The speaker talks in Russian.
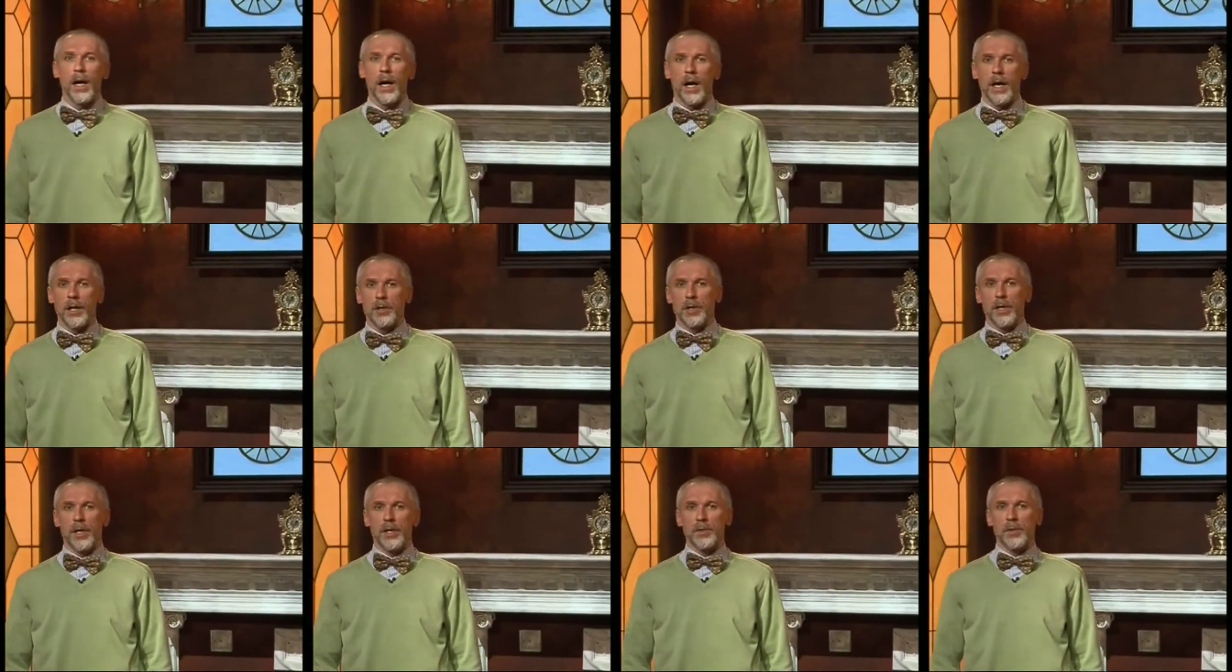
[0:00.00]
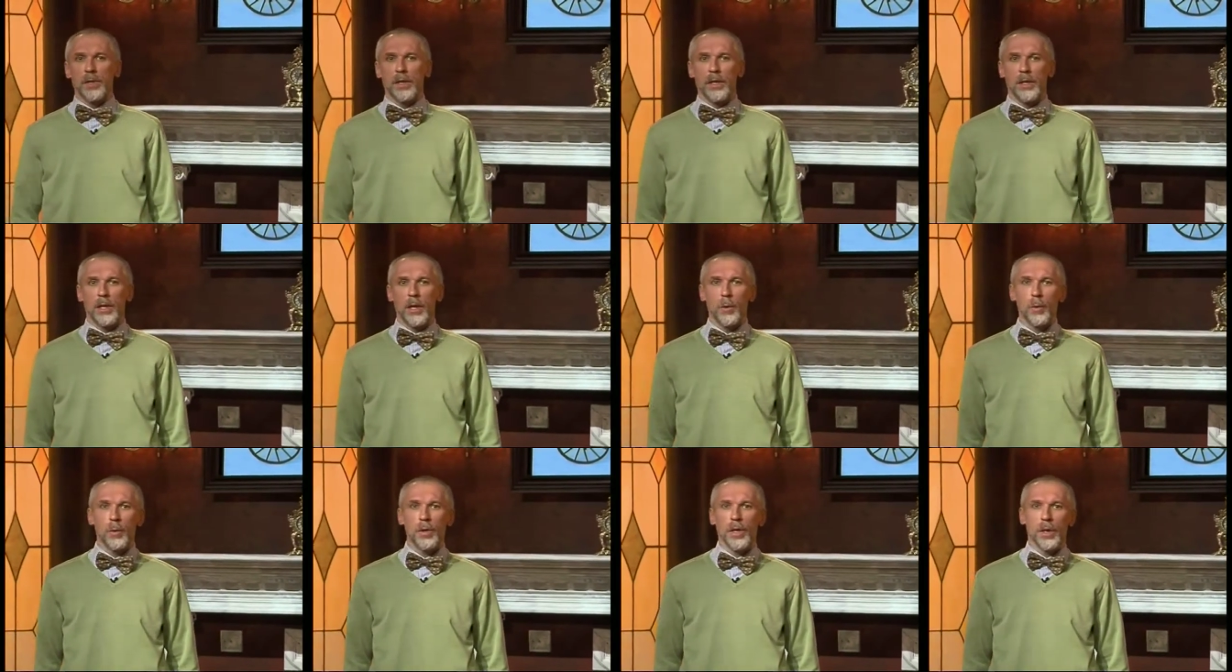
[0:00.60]
А железные
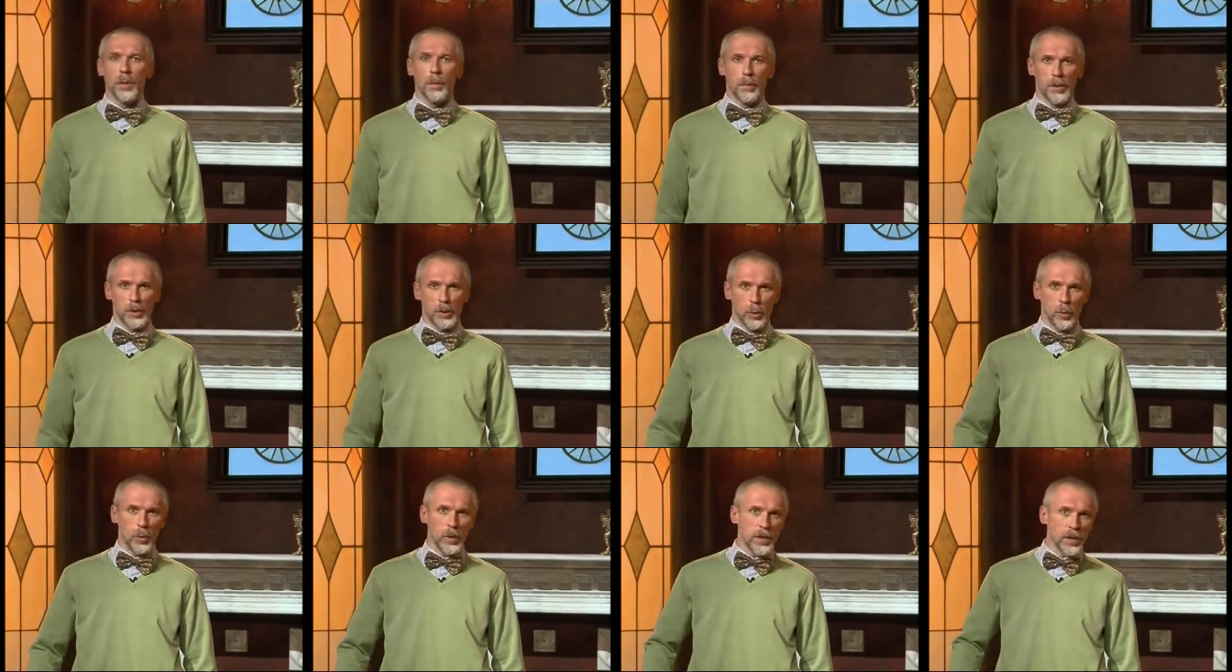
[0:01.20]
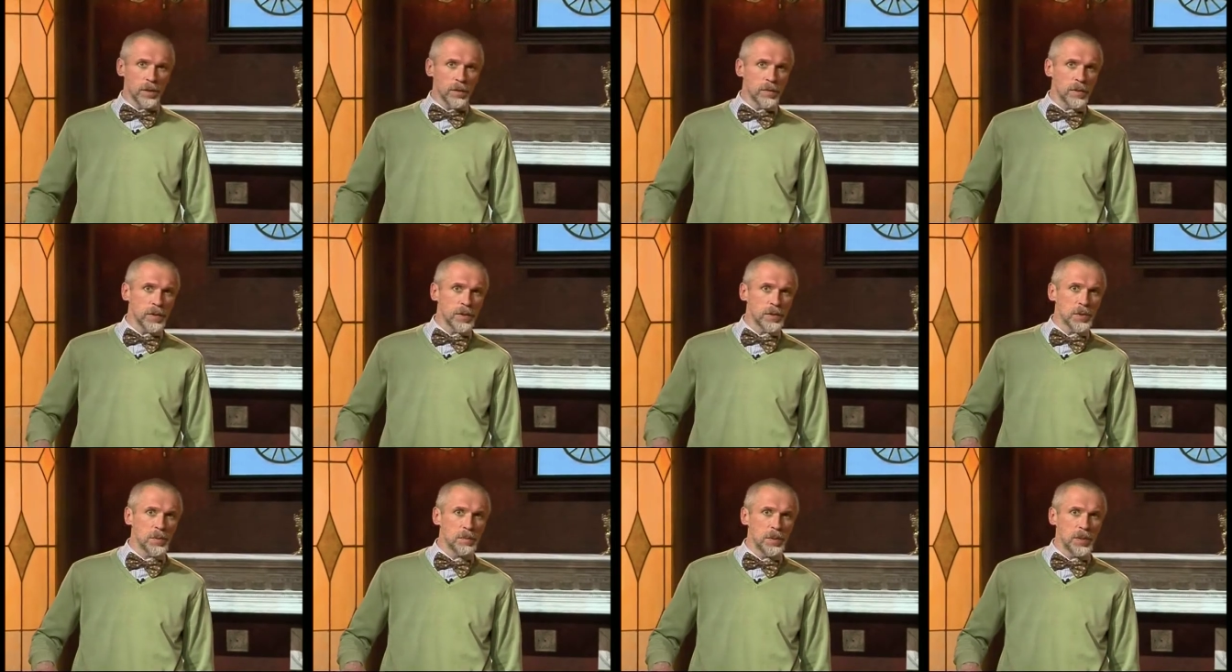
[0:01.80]
дороги
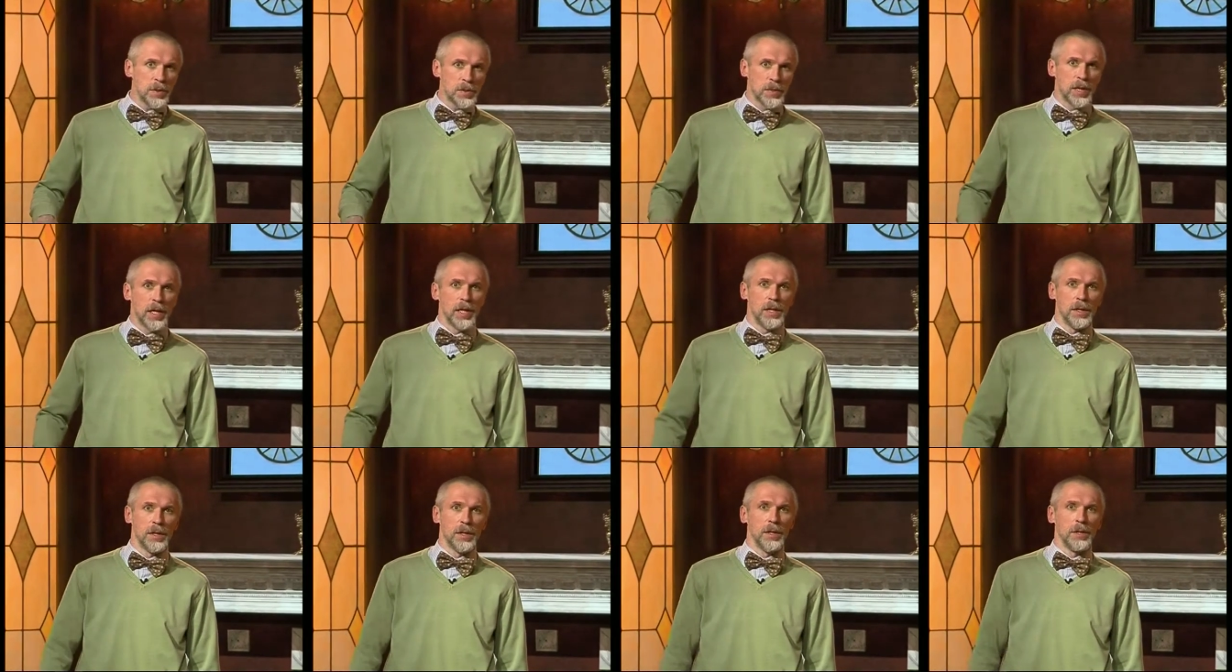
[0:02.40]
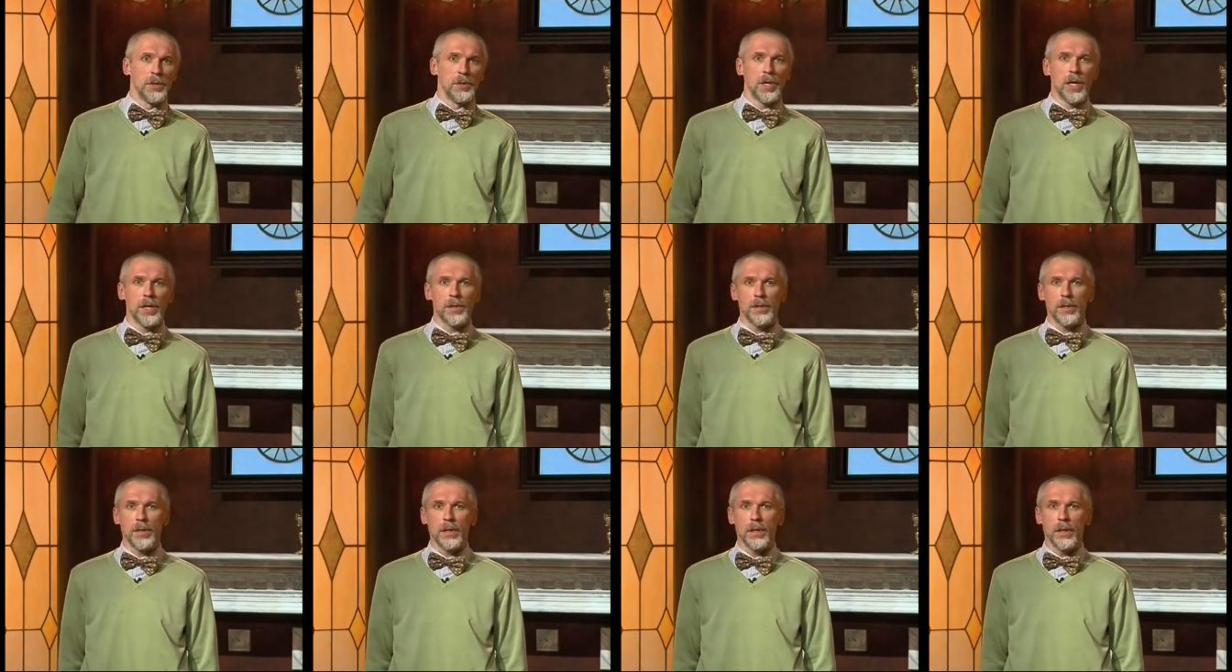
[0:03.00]
патрулировали специальные
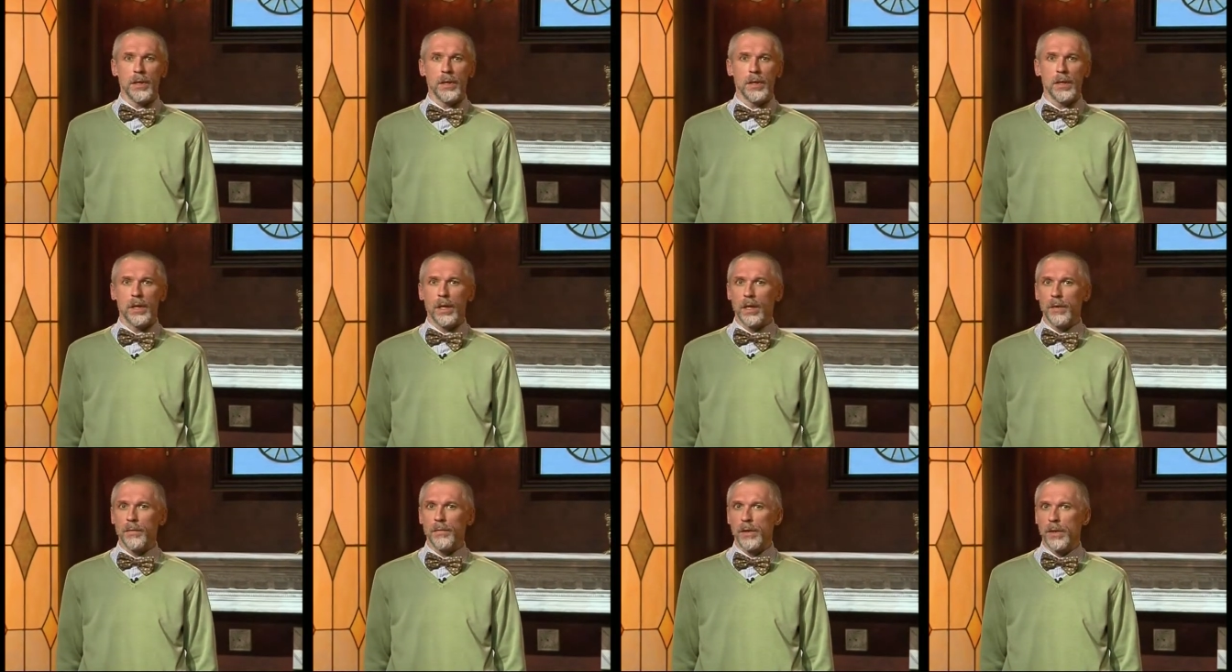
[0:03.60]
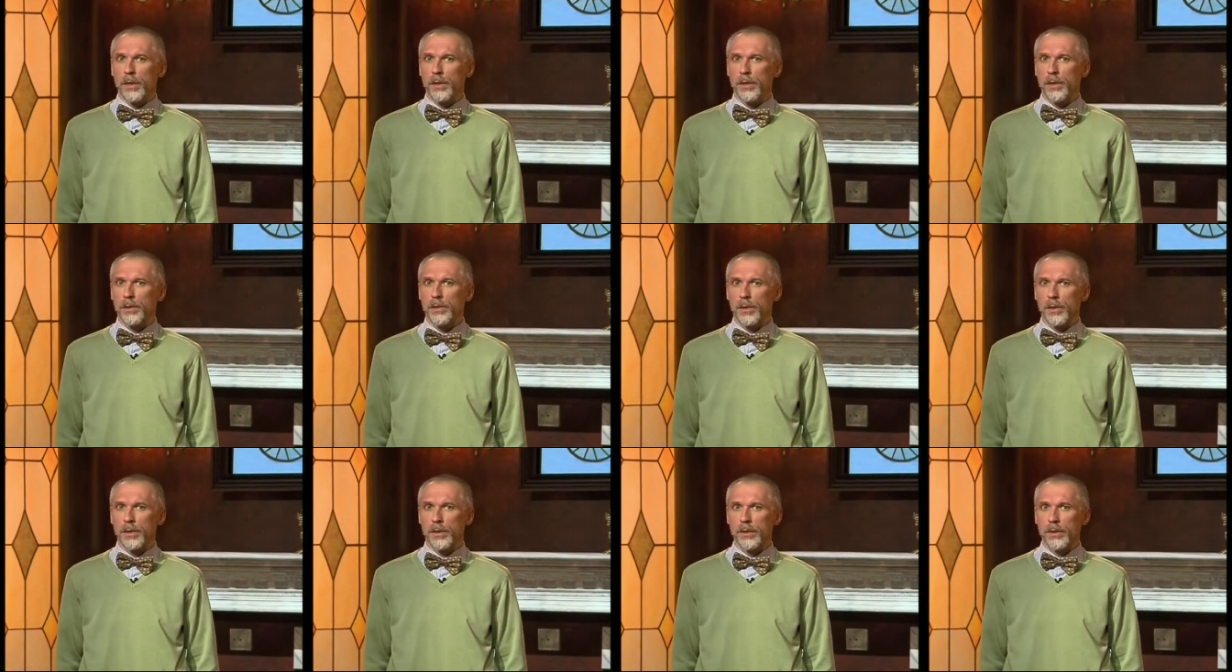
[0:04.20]
части на
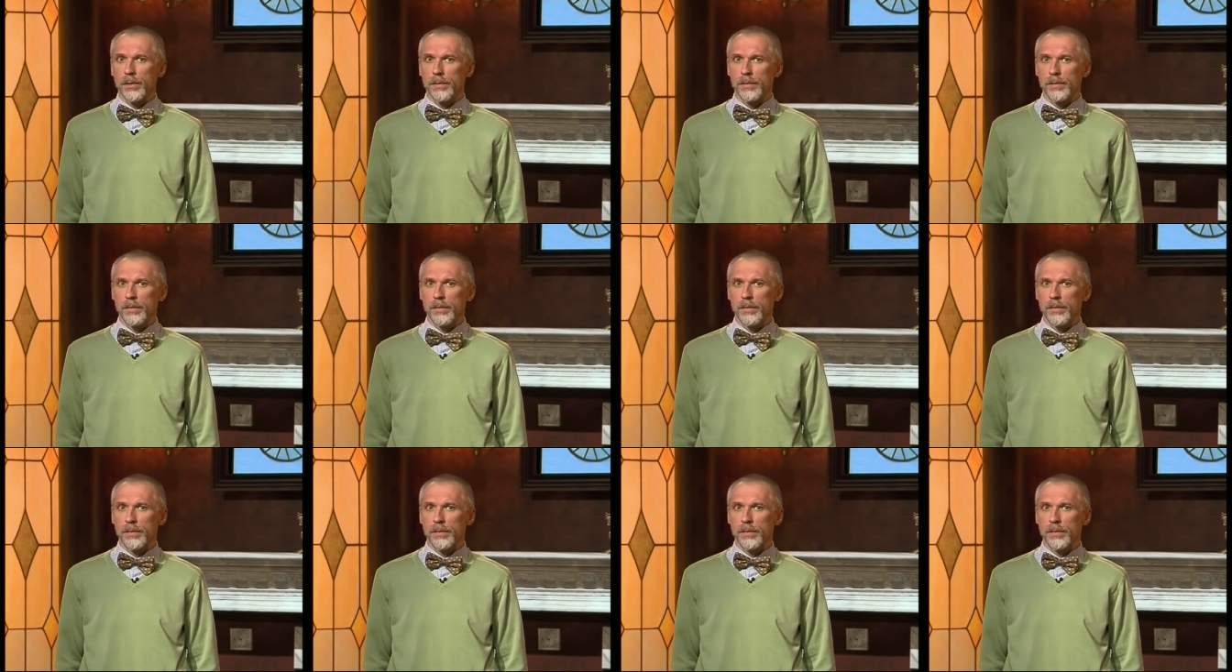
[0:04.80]
велодрезинах.